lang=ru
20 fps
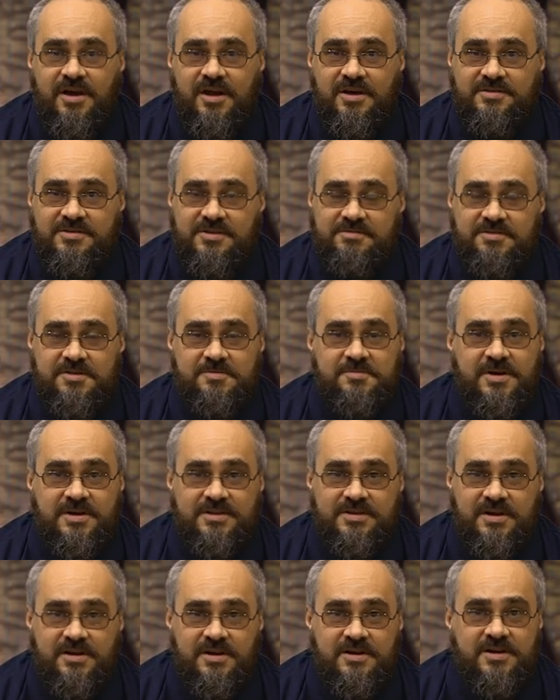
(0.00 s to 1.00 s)
Основным
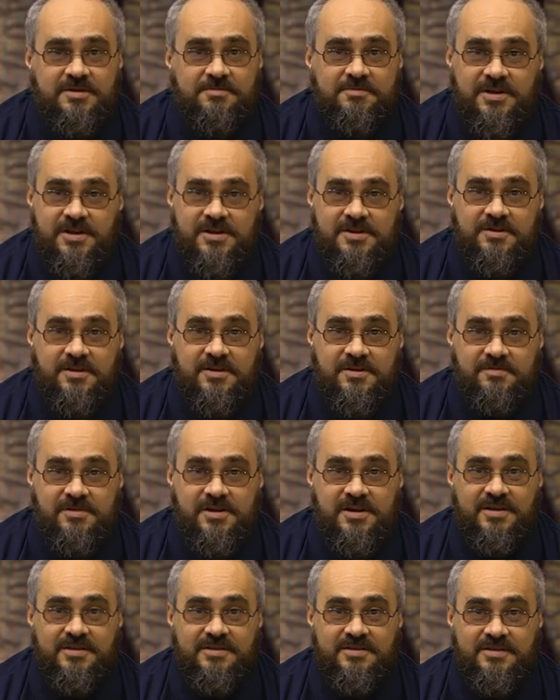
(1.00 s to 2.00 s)
каталогом для них
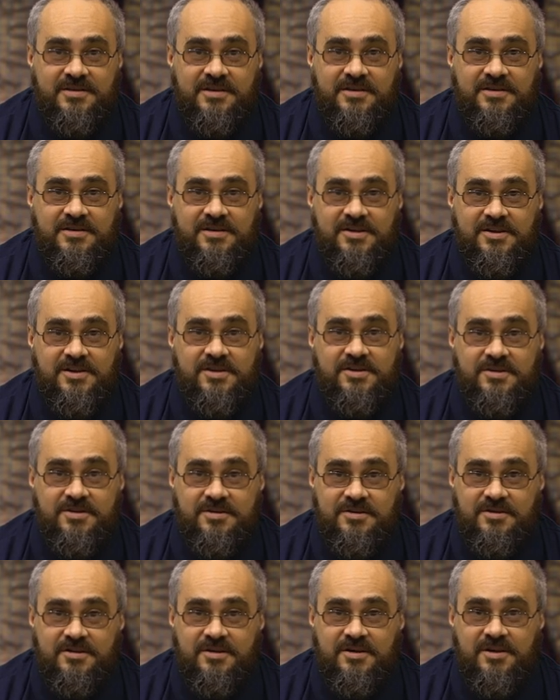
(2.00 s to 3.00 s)
является
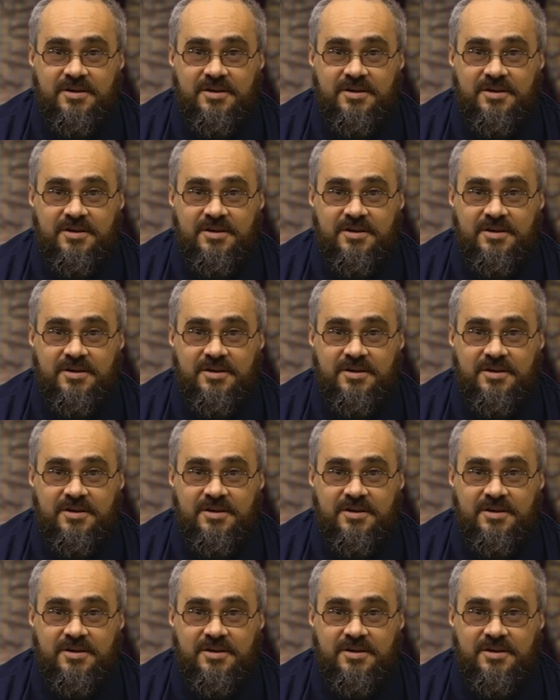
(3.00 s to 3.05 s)
РИК